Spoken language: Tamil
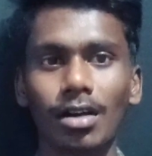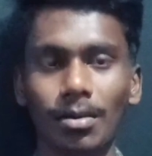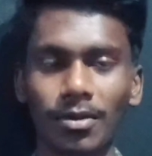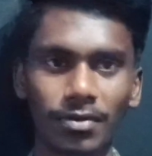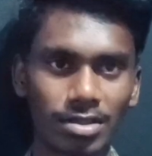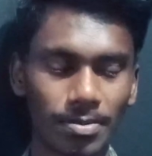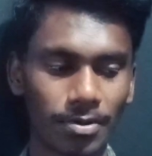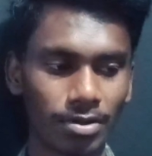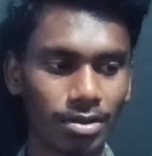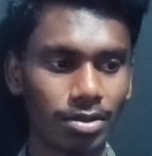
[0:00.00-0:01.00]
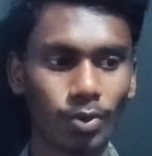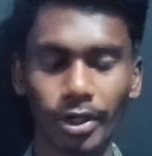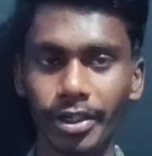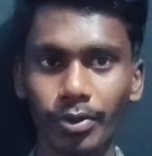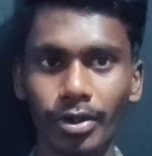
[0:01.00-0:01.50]
ஆமாம் ஃப்ரெண்ட்ஸ் இப்போ வந்து
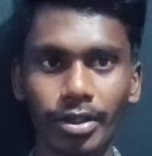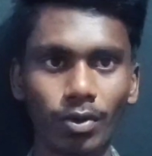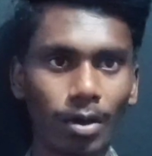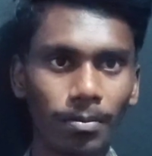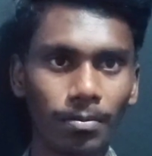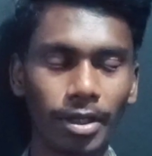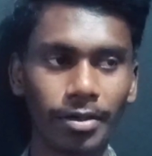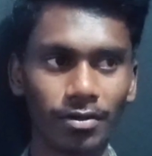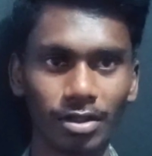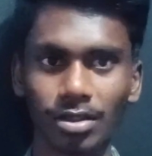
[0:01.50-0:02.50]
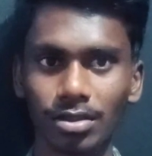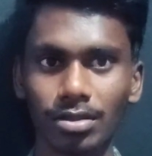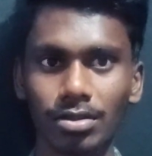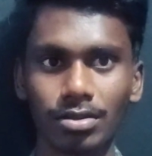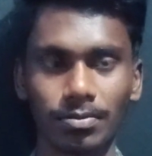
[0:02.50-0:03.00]
டுவெண்ட்டி டுவெண்ட்டி டூ அப்டேட் வந்து
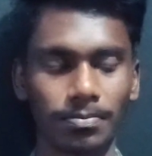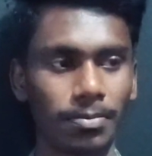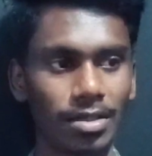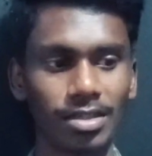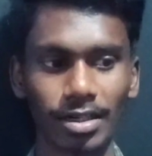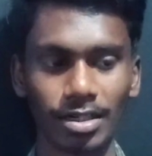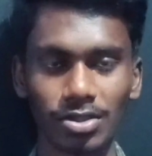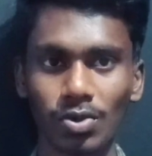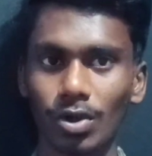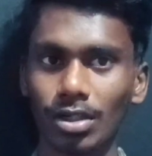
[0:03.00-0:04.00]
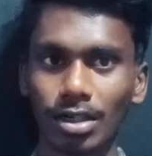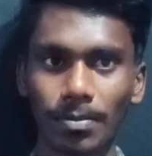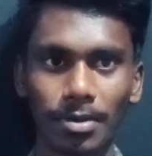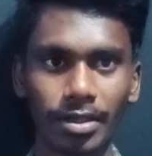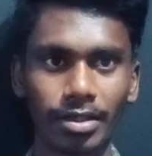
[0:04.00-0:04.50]
பல்சர் என்எஸ் டூ
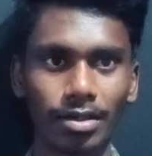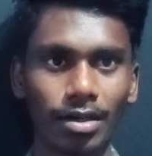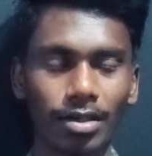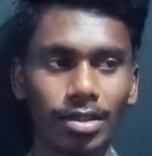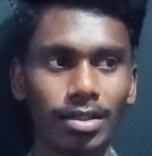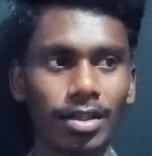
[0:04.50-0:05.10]
ஹண்ட்ரடில் பண்ணியிருக்காங்க